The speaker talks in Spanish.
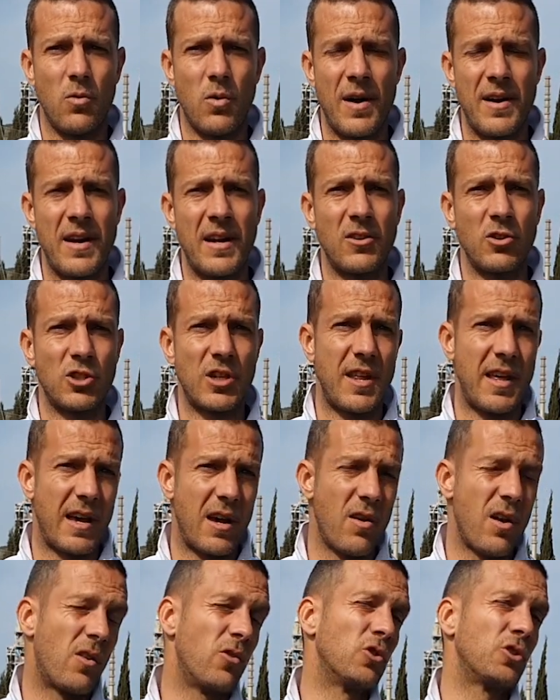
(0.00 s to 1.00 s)
Juana nos ha
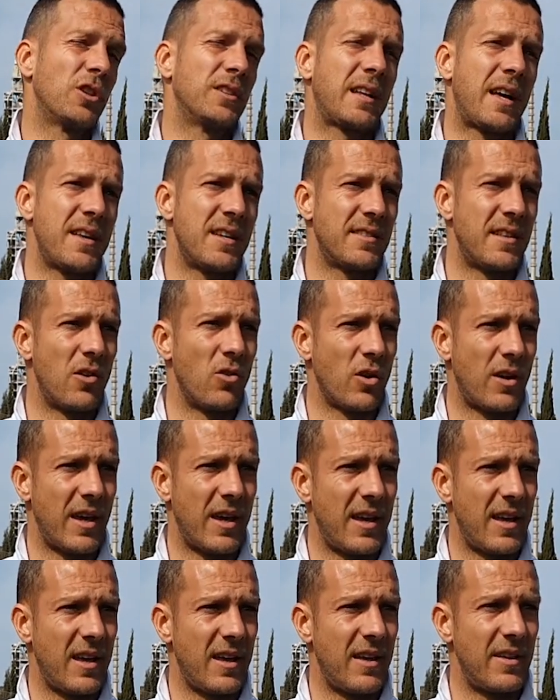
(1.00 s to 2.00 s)
dejado ya unos detalles de lo, que,
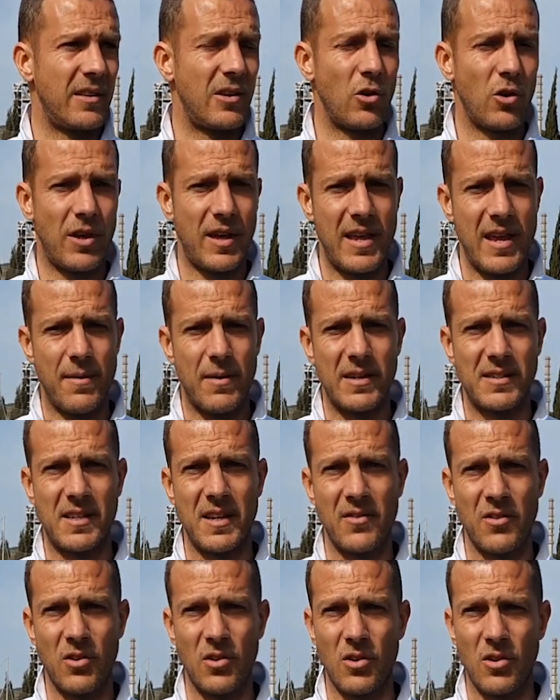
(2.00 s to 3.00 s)
de lo que ya va
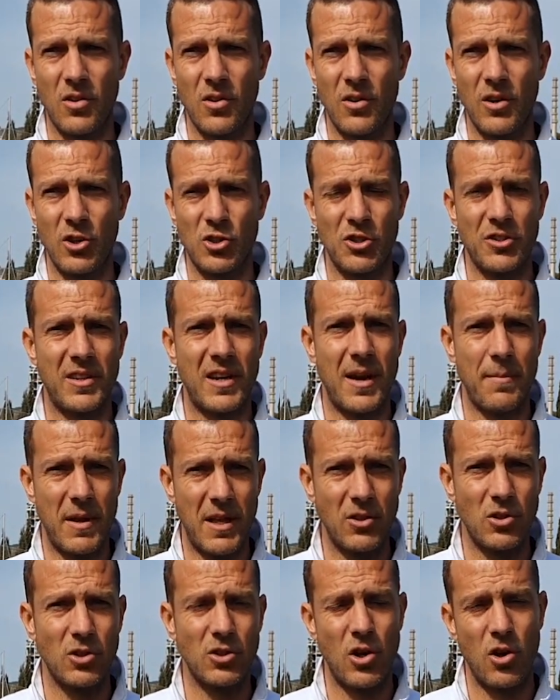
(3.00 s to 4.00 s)
siendo en los
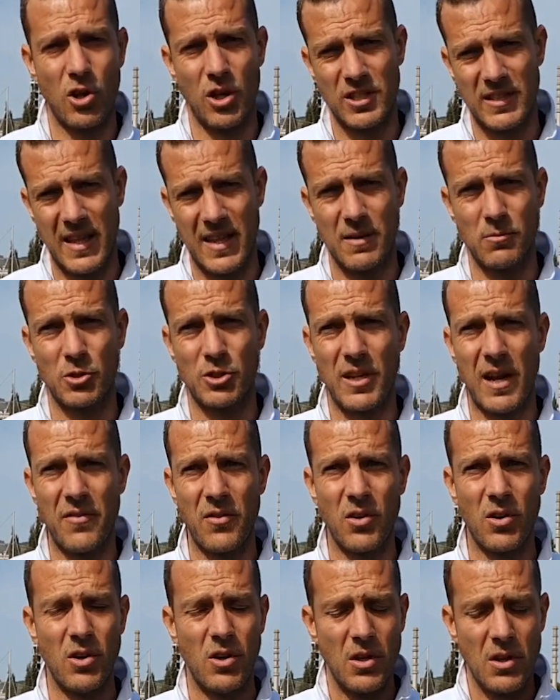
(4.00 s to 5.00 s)
entrenamientos, de lo que está
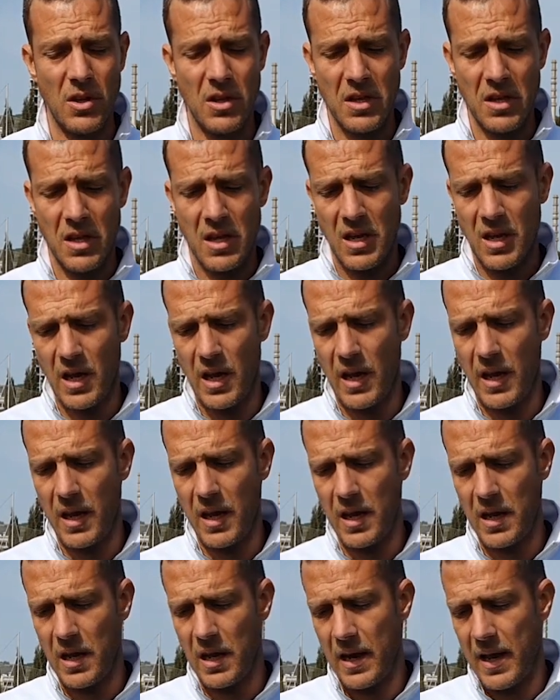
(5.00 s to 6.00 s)
demostrando,
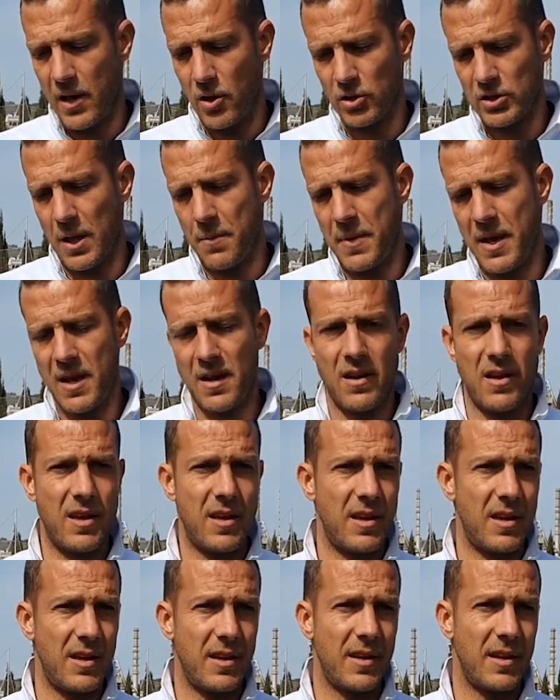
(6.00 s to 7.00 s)
y Leo también.
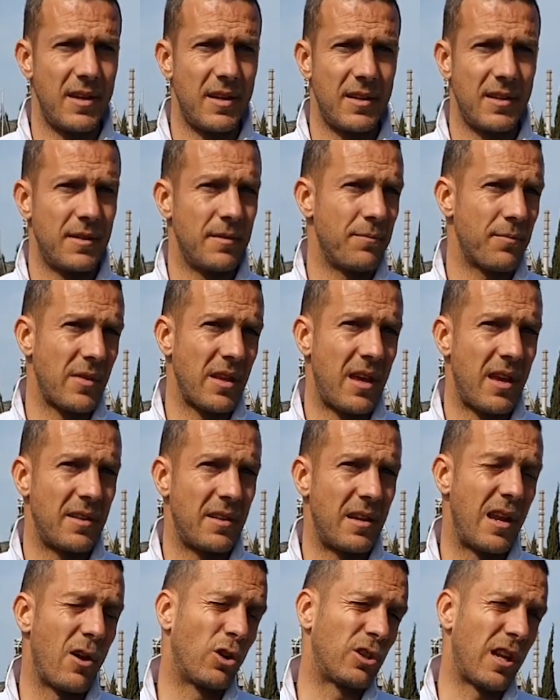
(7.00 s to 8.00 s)
Eh,
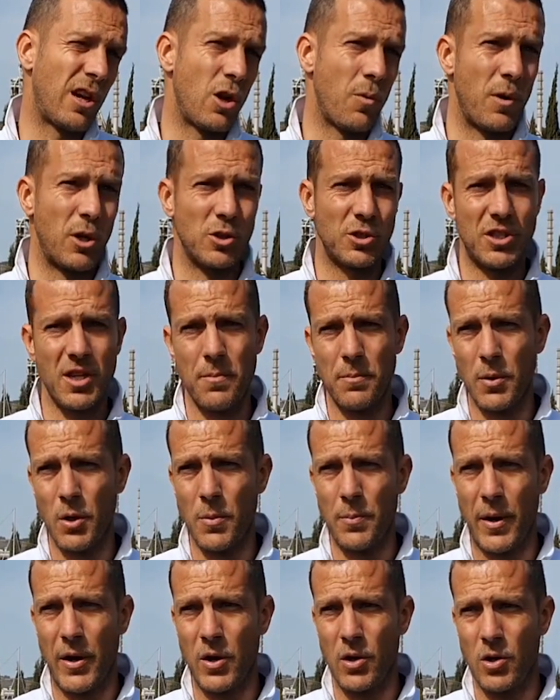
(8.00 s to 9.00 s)
Leo ha tenido menos
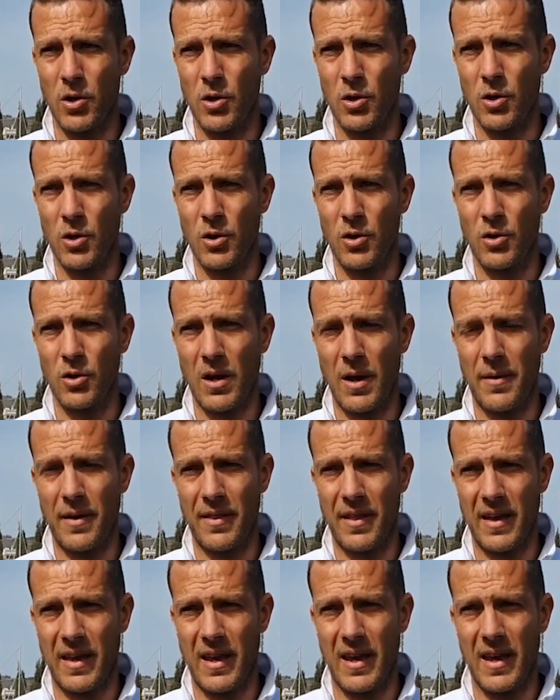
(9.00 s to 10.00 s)
tiempo, pero la
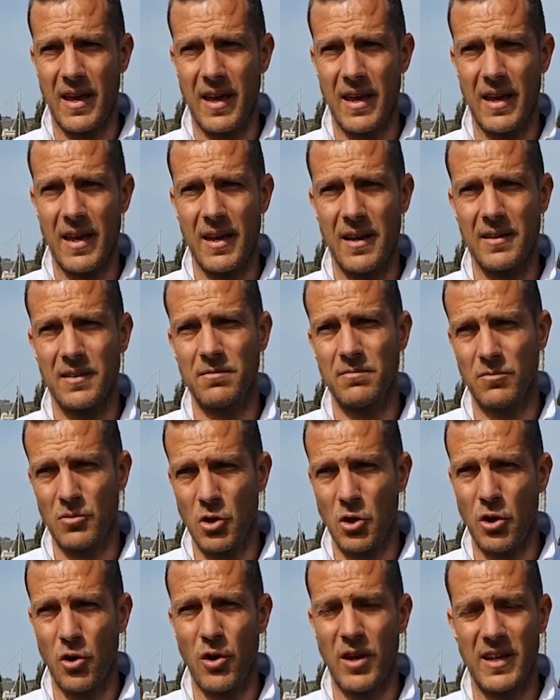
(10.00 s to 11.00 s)
verdad que
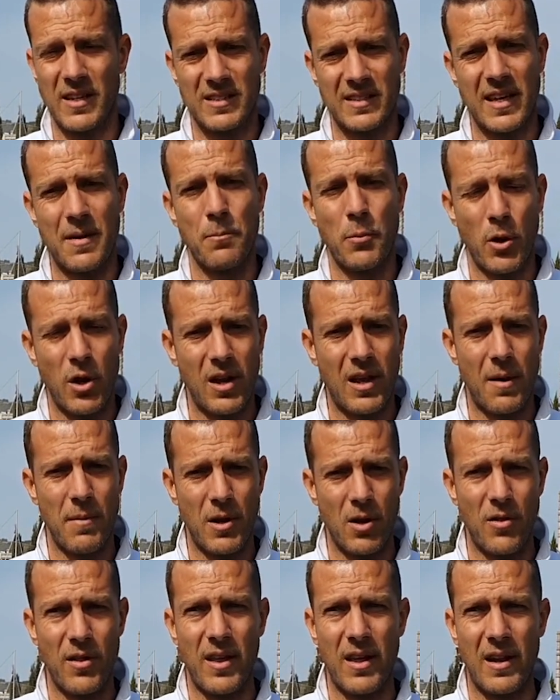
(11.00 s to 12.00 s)
yo creo que están por el
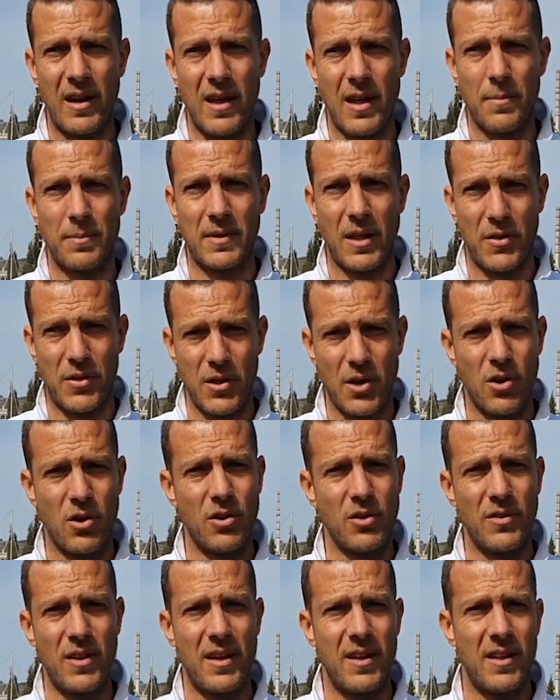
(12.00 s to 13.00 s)
camino de la
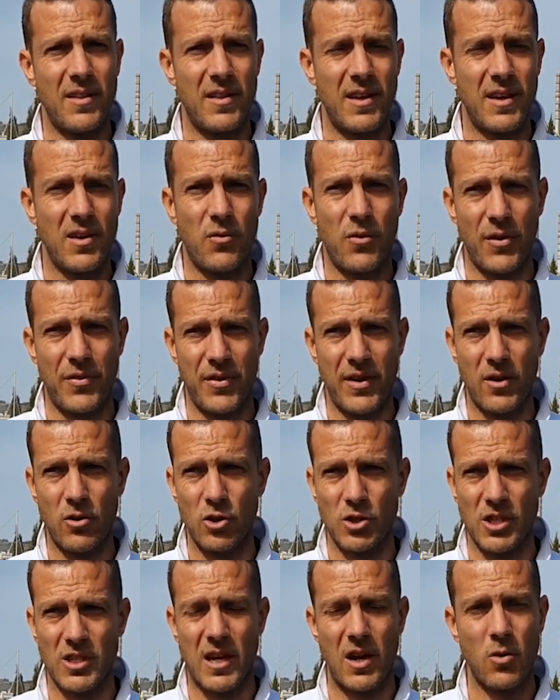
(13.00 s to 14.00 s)
adaptación, de, ofrecer
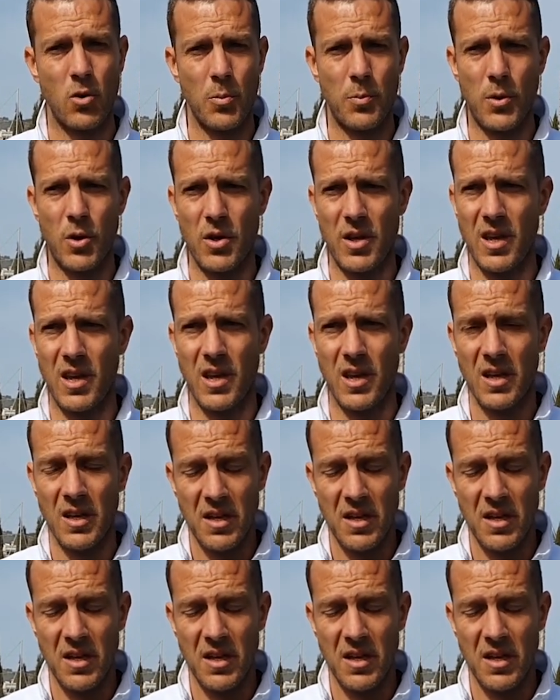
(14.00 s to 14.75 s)
cosas al grupo y